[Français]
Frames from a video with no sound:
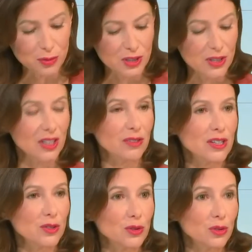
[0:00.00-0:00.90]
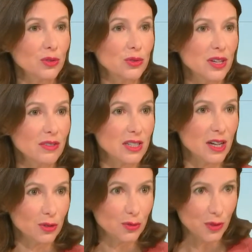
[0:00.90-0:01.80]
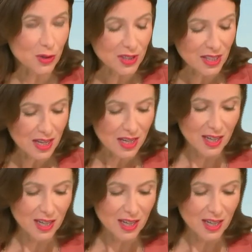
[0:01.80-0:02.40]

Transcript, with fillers: fournisseur d'infrastructures et de services cloud français,